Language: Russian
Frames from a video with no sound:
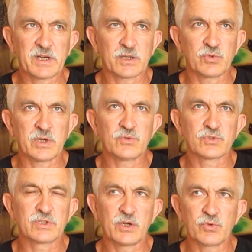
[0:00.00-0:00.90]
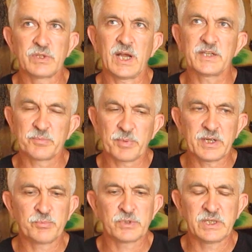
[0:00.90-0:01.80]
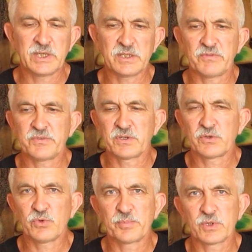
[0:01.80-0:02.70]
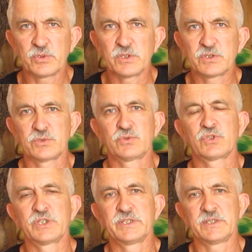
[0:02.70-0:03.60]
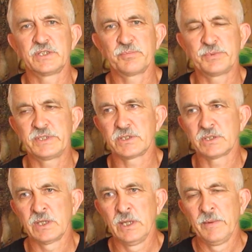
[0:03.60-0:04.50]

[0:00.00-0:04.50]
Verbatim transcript: которые нужно окунать, и после этого все равно приходится сушить этих птиц.